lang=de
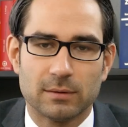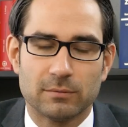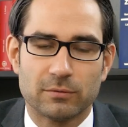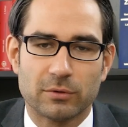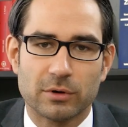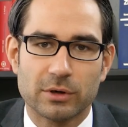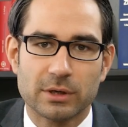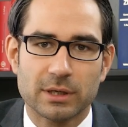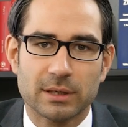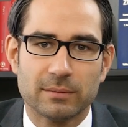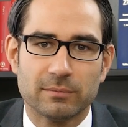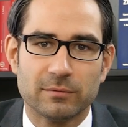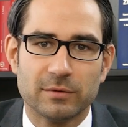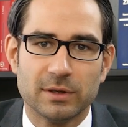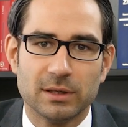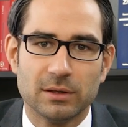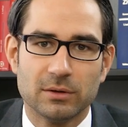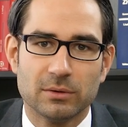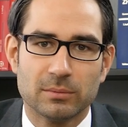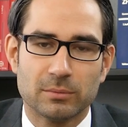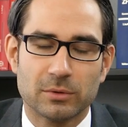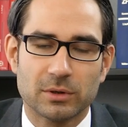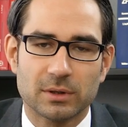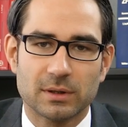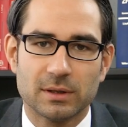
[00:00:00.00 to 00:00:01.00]
In folgendem
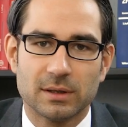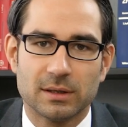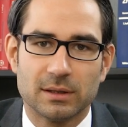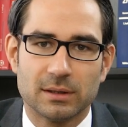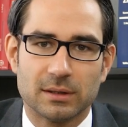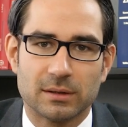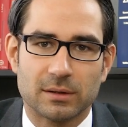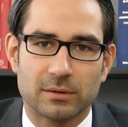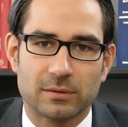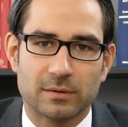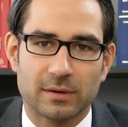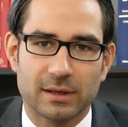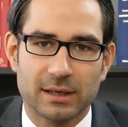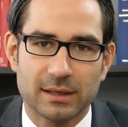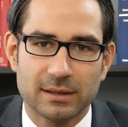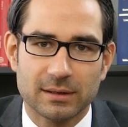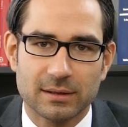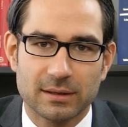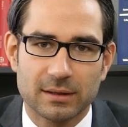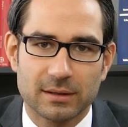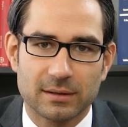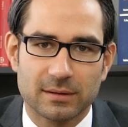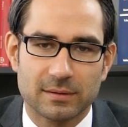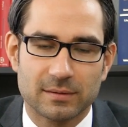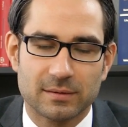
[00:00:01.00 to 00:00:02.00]
Video möchte ich Ihnen aus
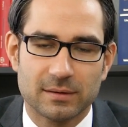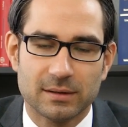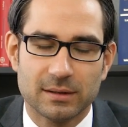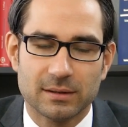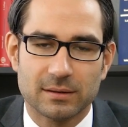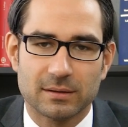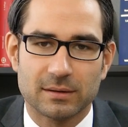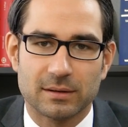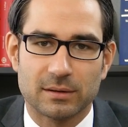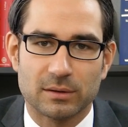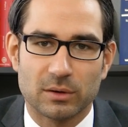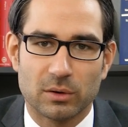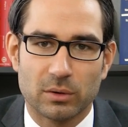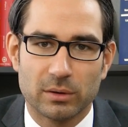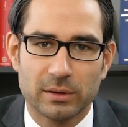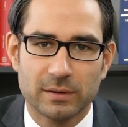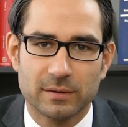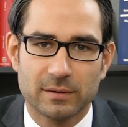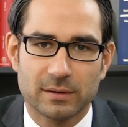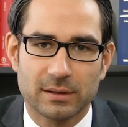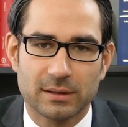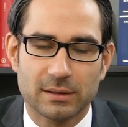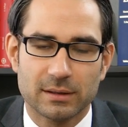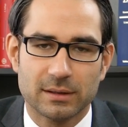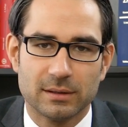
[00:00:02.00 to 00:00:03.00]
rechtlicher Sicht
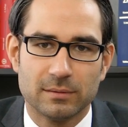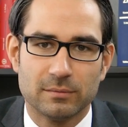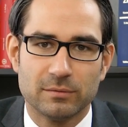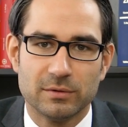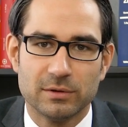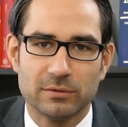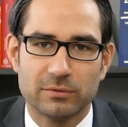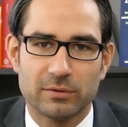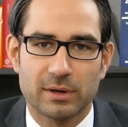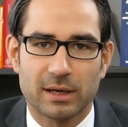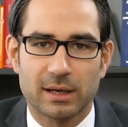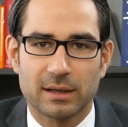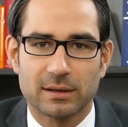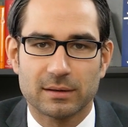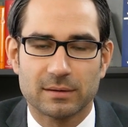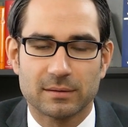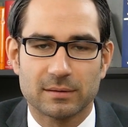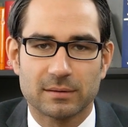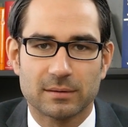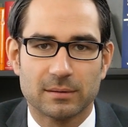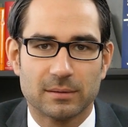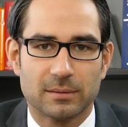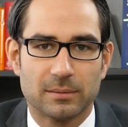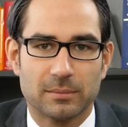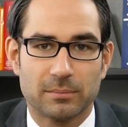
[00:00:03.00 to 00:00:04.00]
erläutern, inwiefern
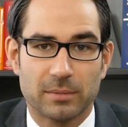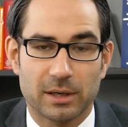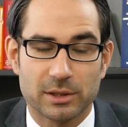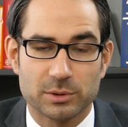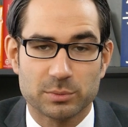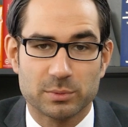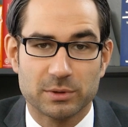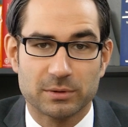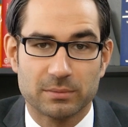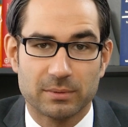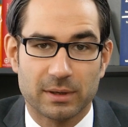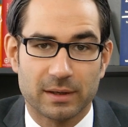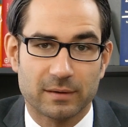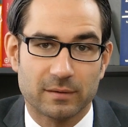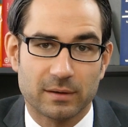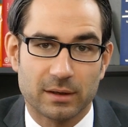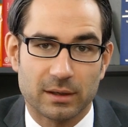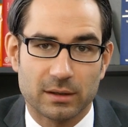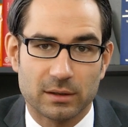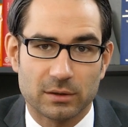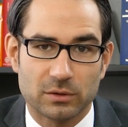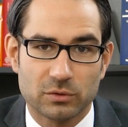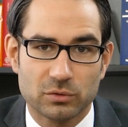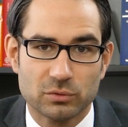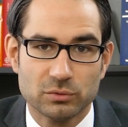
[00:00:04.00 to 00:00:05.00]
es beispielsweise
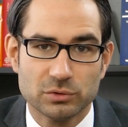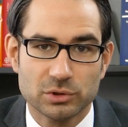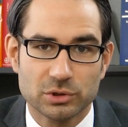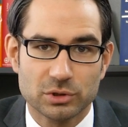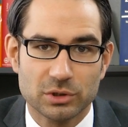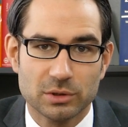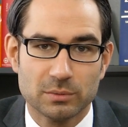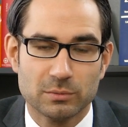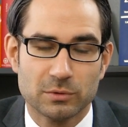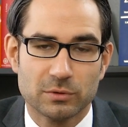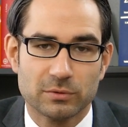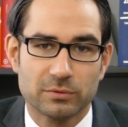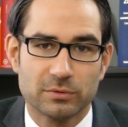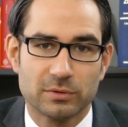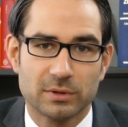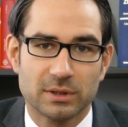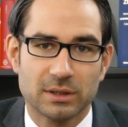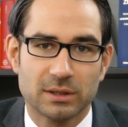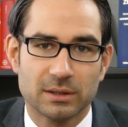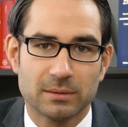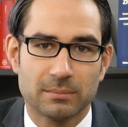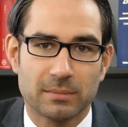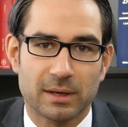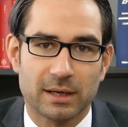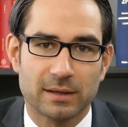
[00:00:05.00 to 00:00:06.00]
einer Zustimmung für
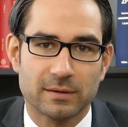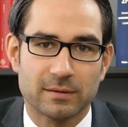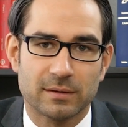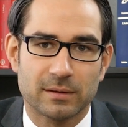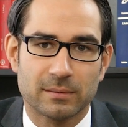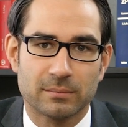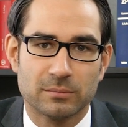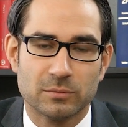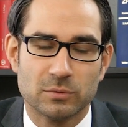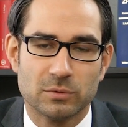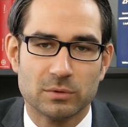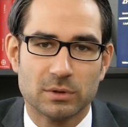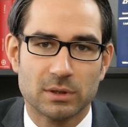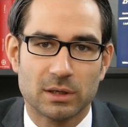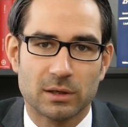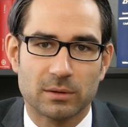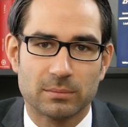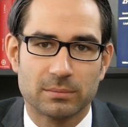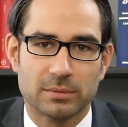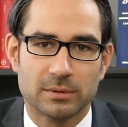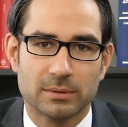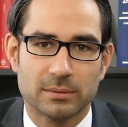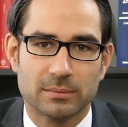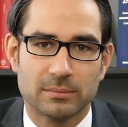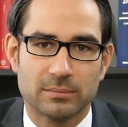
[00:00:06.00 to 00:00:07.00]
den gemeinsamen
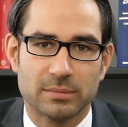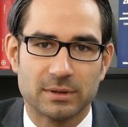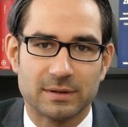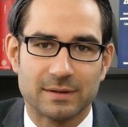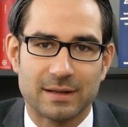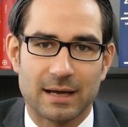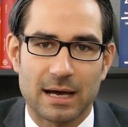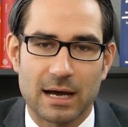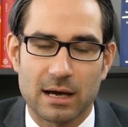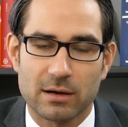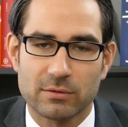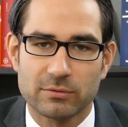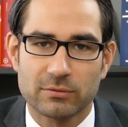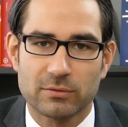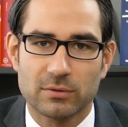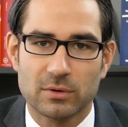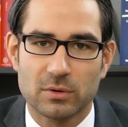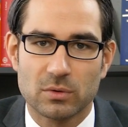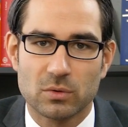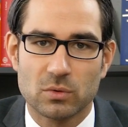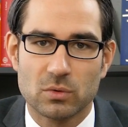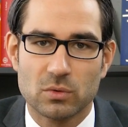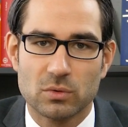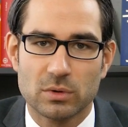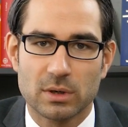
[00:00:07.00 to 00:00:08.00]
Urlaub bedarf
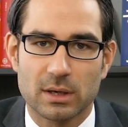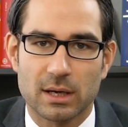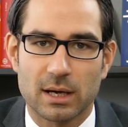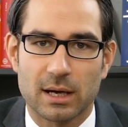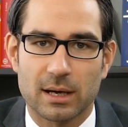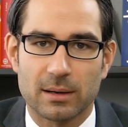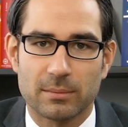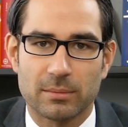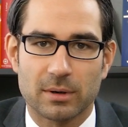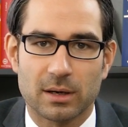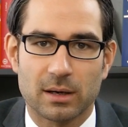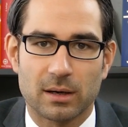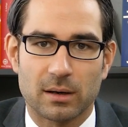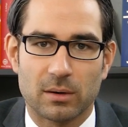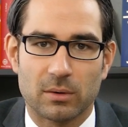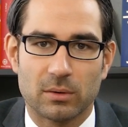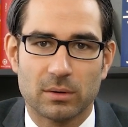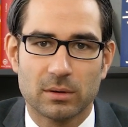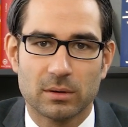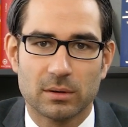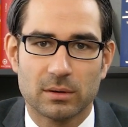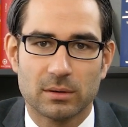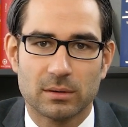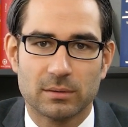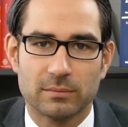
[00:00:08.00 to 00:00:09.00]
oder aber
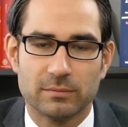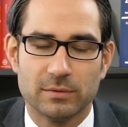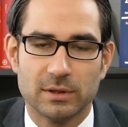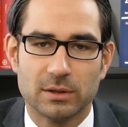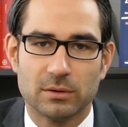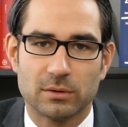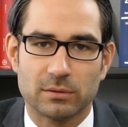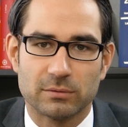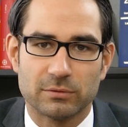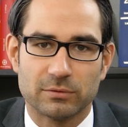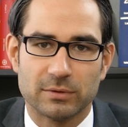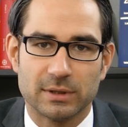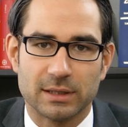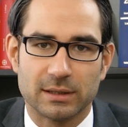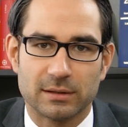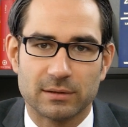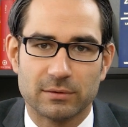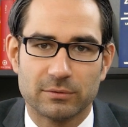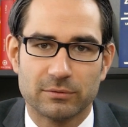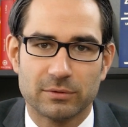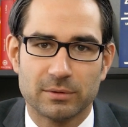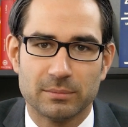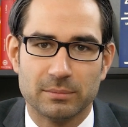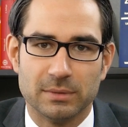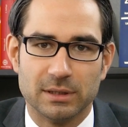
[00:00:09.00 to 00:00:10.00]
auch wie
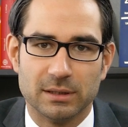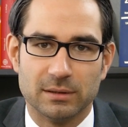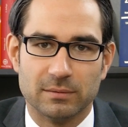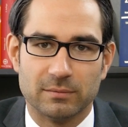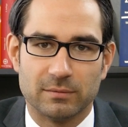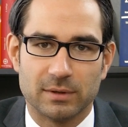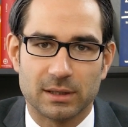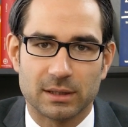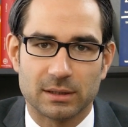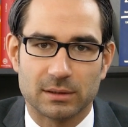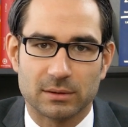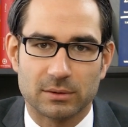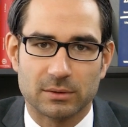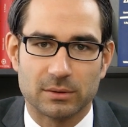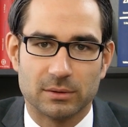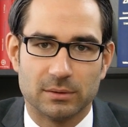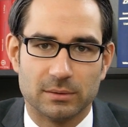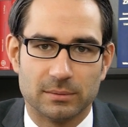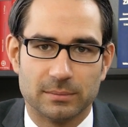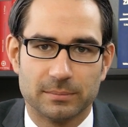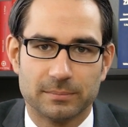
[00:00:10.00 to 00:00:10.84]
Konflikte vermieden werden können.